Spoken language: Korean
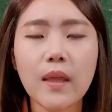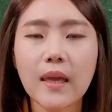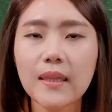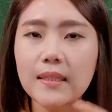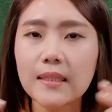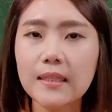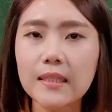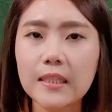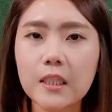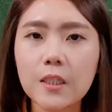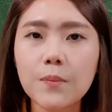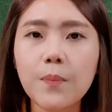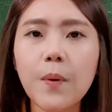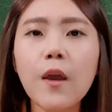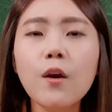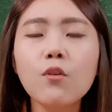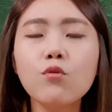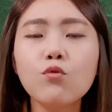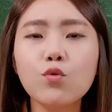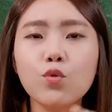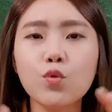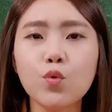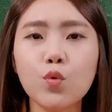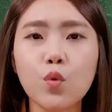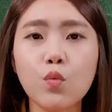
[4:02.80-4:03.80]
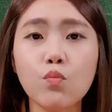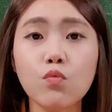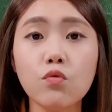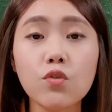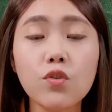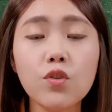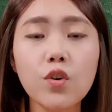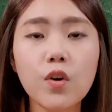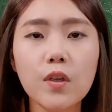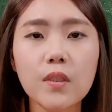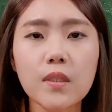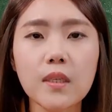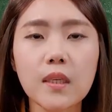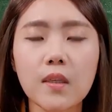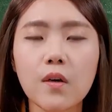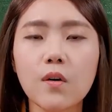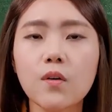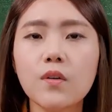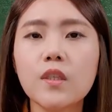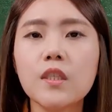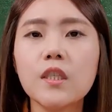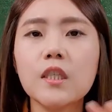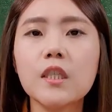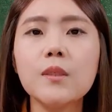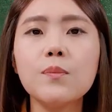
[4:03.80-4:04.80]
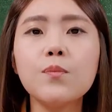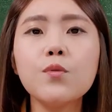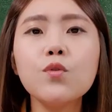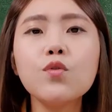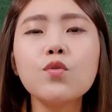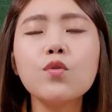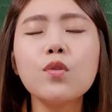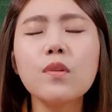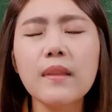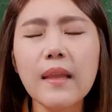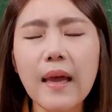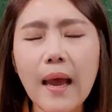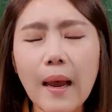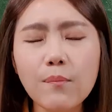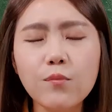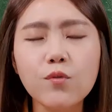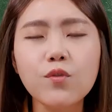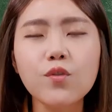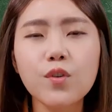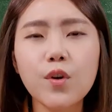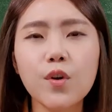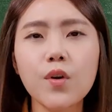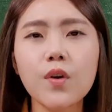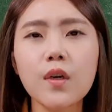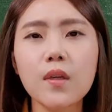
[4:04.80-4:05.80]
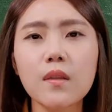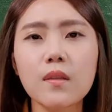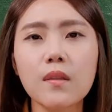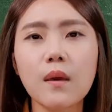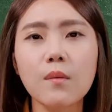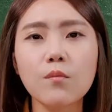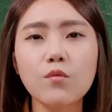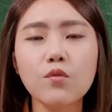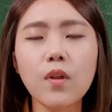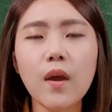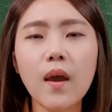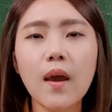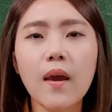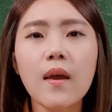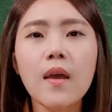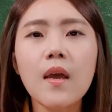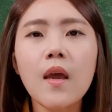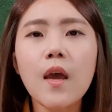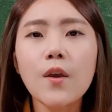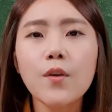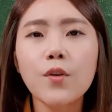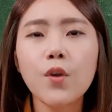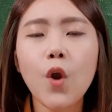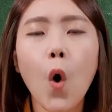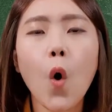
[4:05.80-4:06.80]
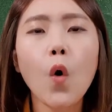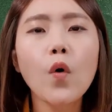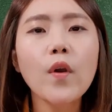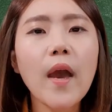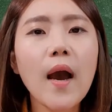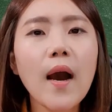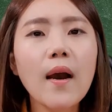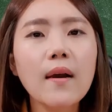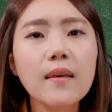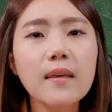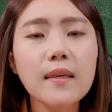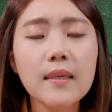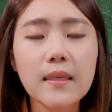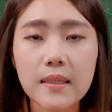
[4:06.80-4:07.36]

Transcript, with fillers: 다 지배구조로 묶여 있잖아요. 지분으로 다 묶여 있기 했기 때문에 영향이